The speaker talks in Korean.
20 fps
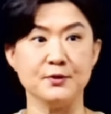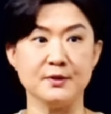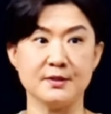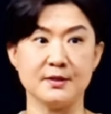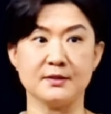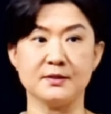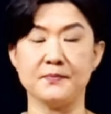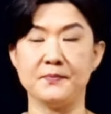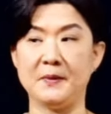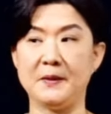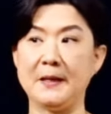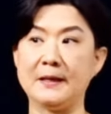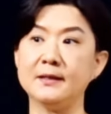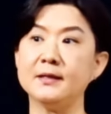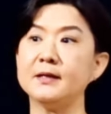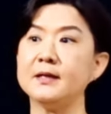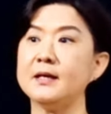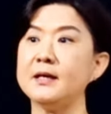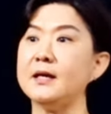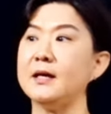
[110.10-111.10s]
있었습니다.
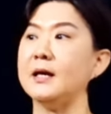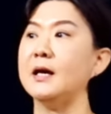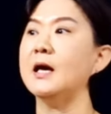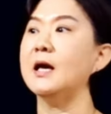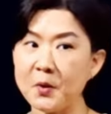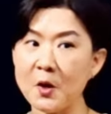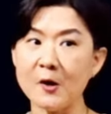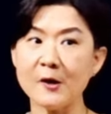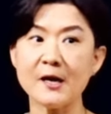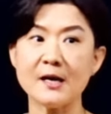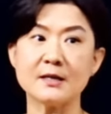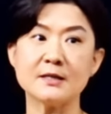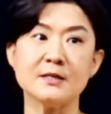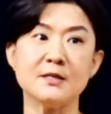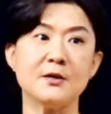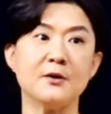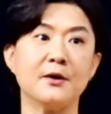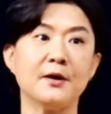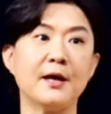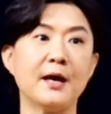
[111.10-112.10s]
특히 평양
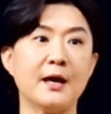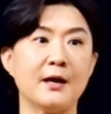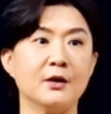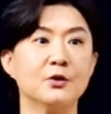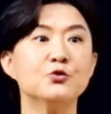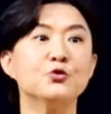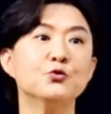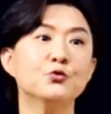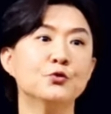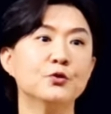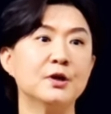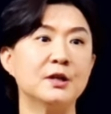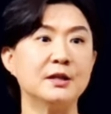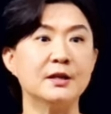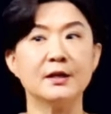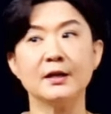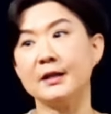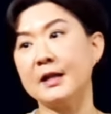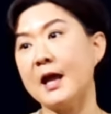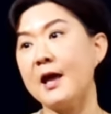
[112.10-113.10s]
지역에
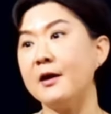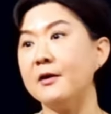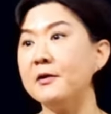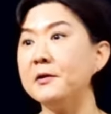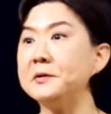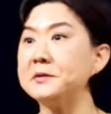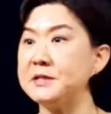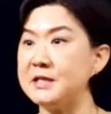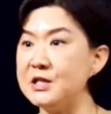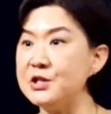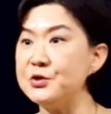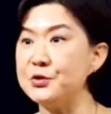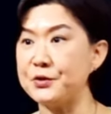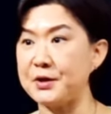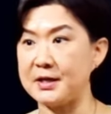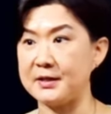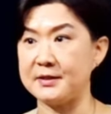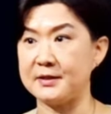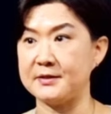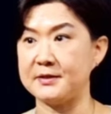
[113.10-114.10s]
중국인들이 대거 진출해
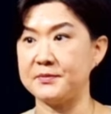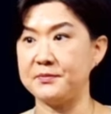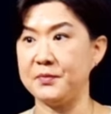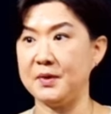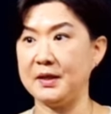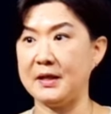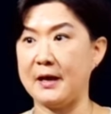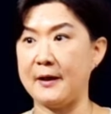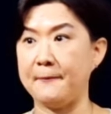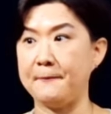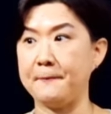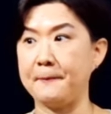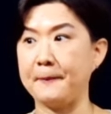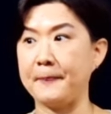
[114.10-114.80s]
있었습니다.